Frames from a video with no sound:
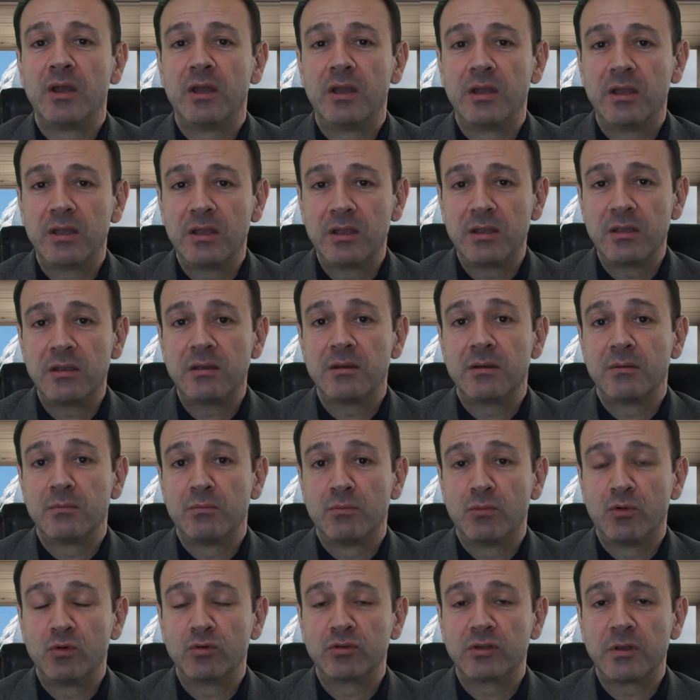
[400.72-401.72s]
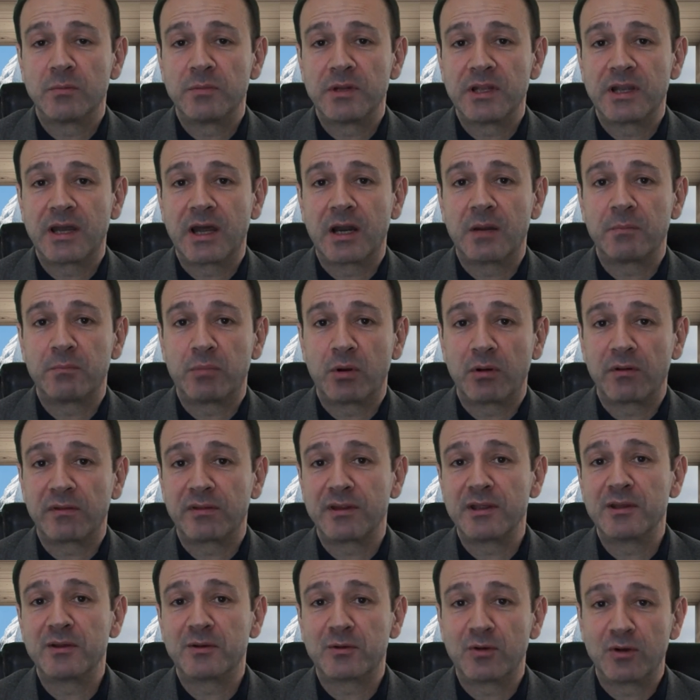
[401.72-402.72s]
y multiplicar por
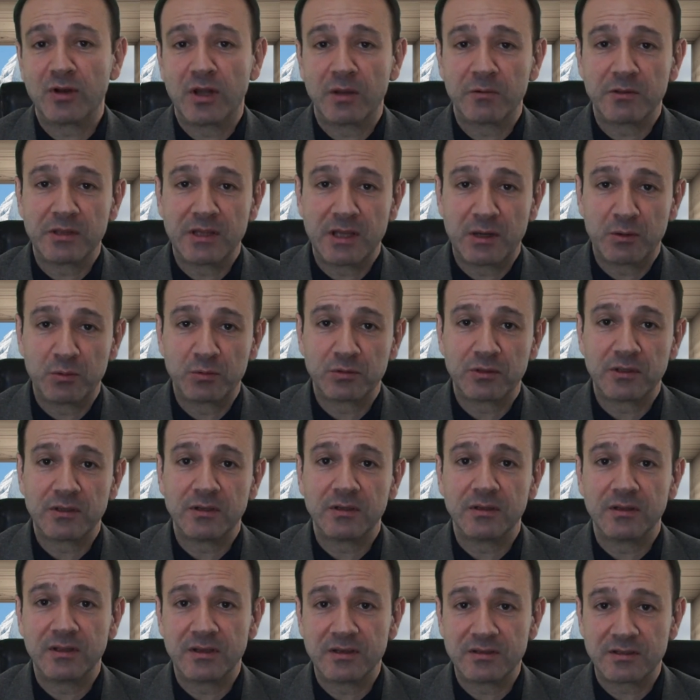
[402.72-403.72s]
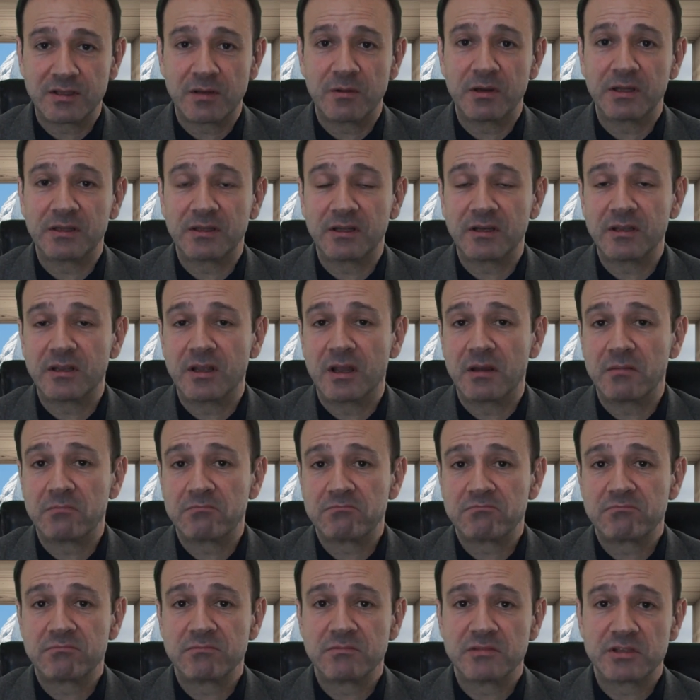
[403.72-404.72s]
5 la vida útil de esta batería.
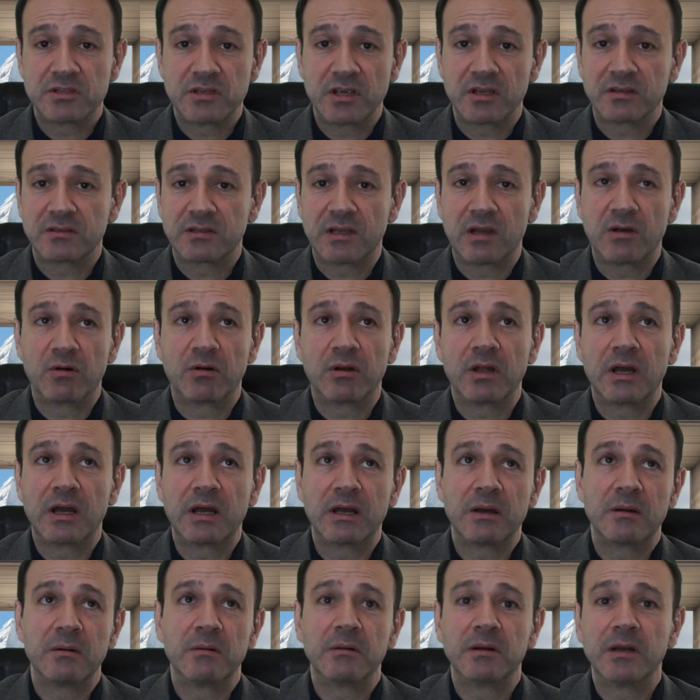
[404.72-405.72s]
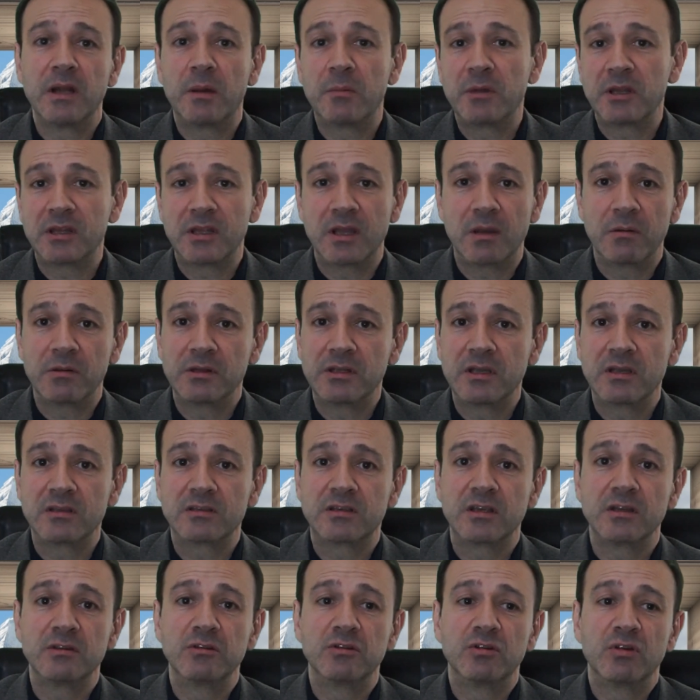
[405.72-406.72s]
Si hasta ahora la media venía
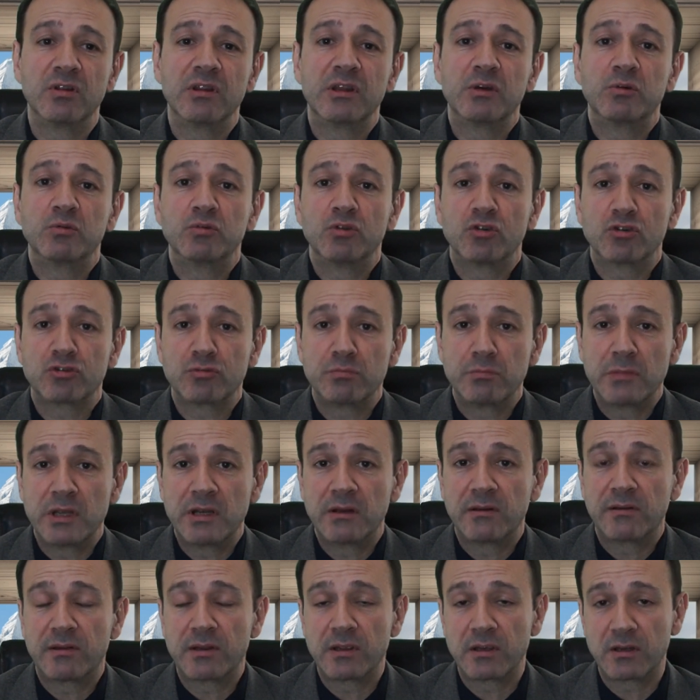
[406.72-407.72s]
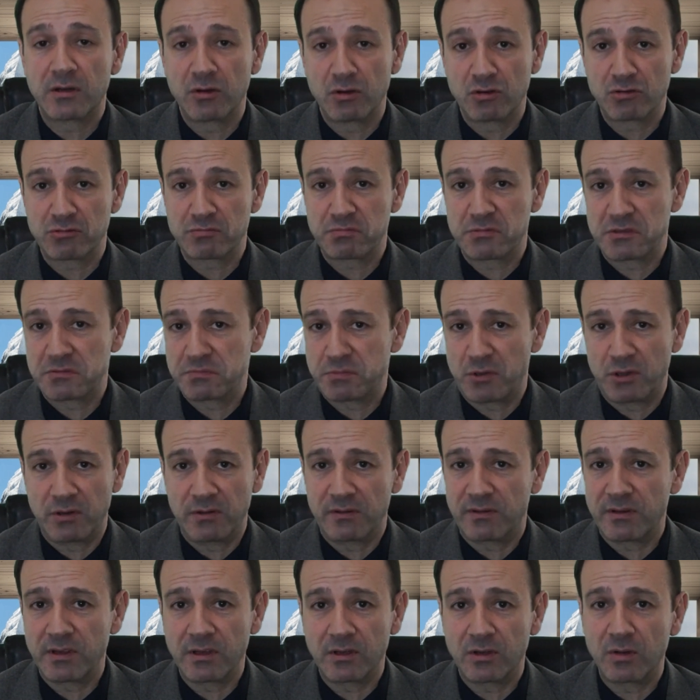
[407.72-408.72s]
siendo de unos 1000 ciclos, pues
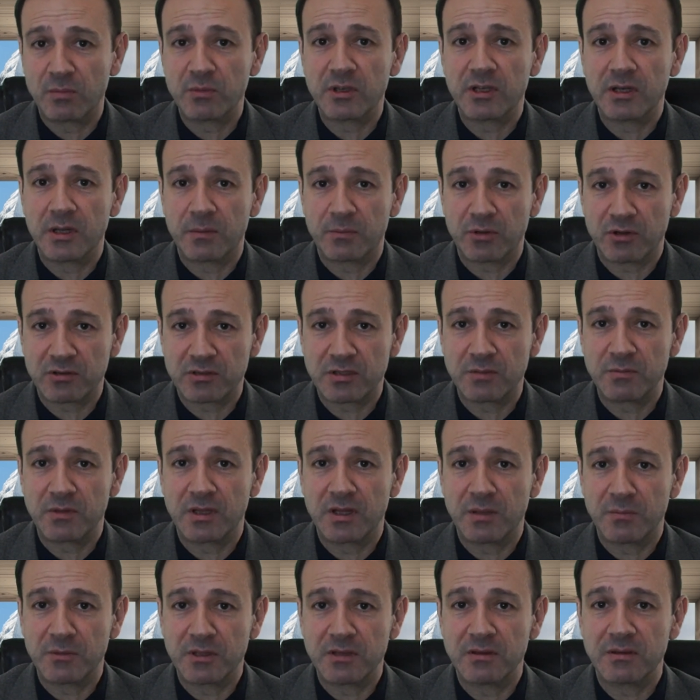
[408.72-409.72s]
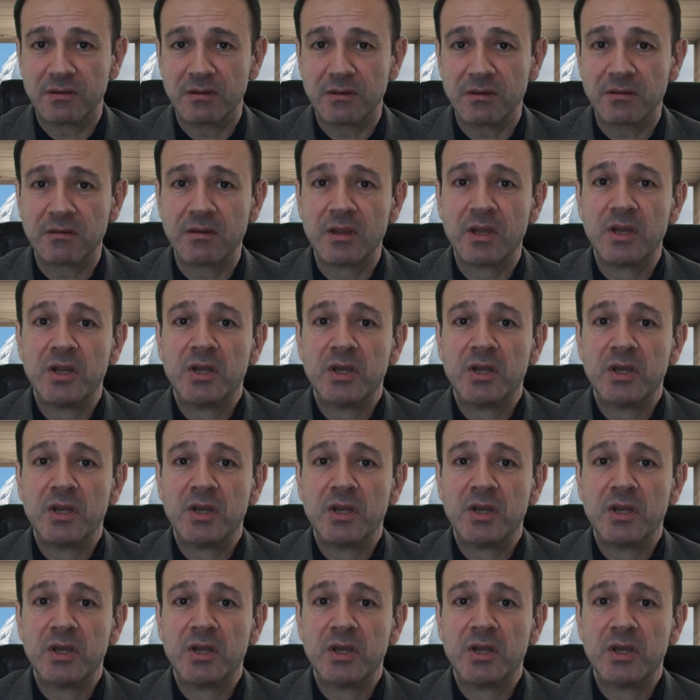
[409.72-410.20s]
por 5000 aproximadamente.